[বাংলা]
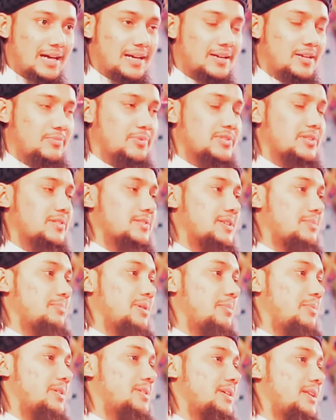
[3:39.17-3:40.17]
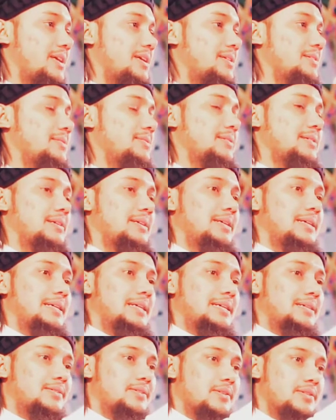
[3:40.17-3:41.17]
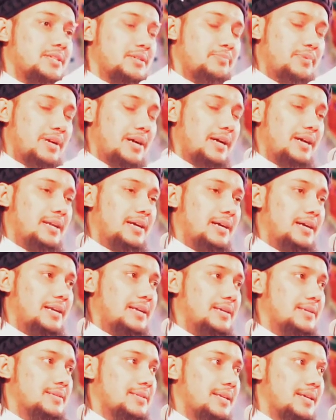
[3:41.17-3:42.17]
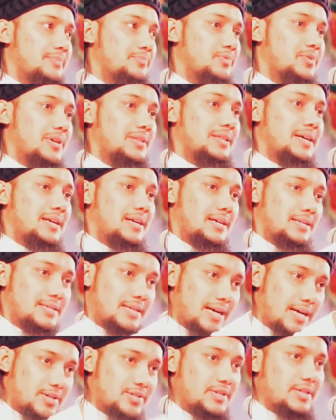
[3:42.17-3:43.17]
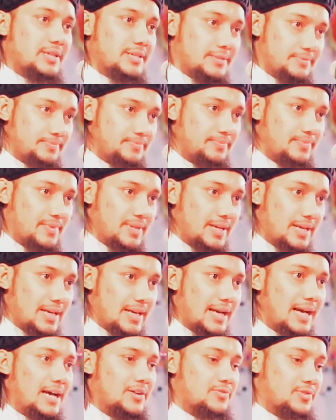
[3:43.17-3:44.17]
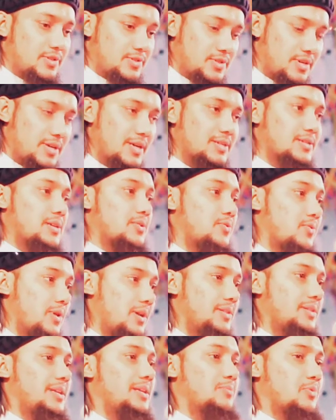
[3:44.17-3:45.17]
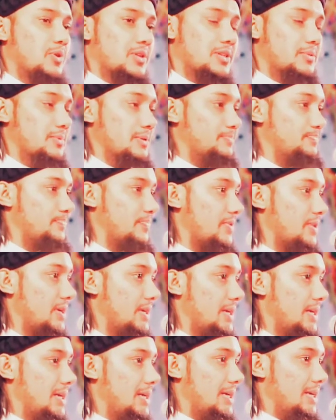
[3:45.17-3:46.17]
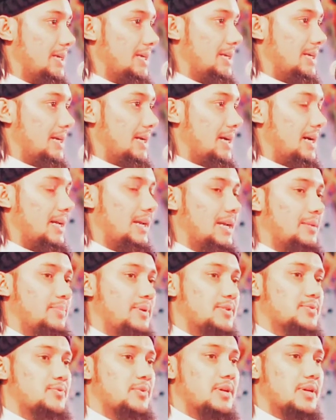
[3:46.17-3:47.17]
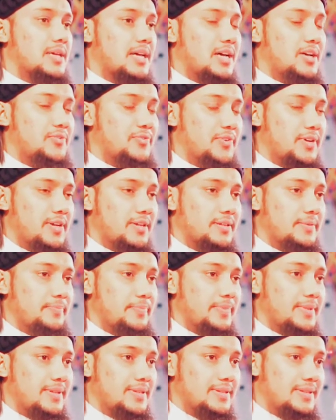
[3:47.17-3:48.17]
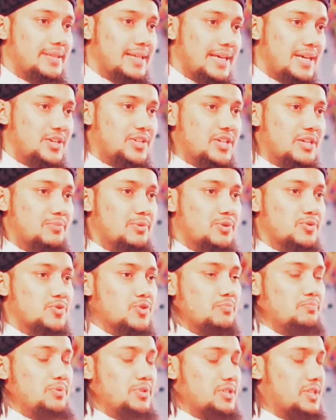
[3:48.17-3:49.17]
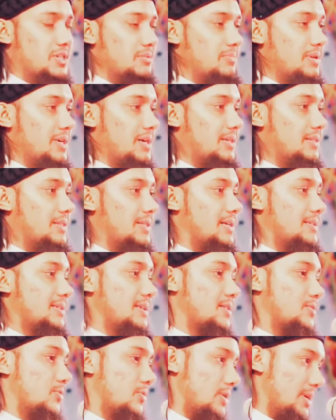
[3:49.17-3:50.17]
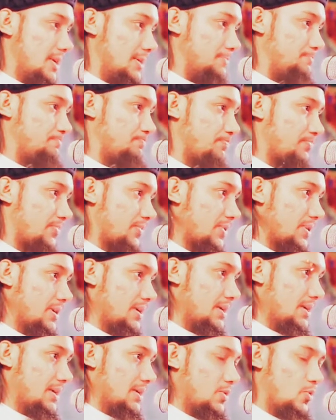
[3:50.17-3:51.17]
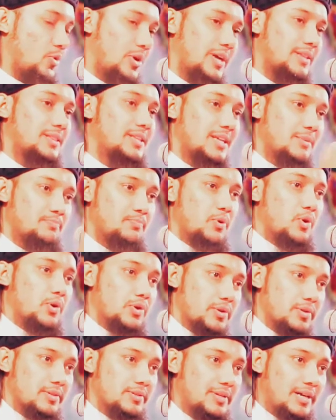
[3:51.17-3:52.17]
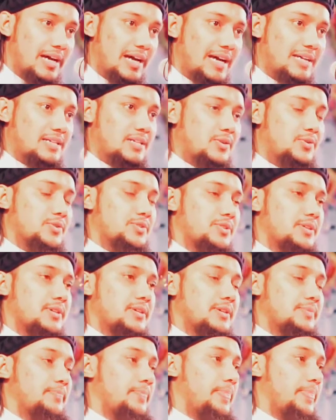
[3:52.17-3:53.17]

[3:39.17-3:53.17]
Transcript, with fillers: আর নবী সালাম ভেবেছিলেন যে জিব্রাহিল আলী ইসলাম তো তার কাছে আসেন আসলে জিজ্ঞাসা করলেই তিনি বলে দিবেন আল্লাহ বাকসুরা কাহাফের তেইশ এবং চব্বিশ নম্বর আয়াত নাজিল করলেন কয়েকদিন পর আয়াতটা হচ্ছে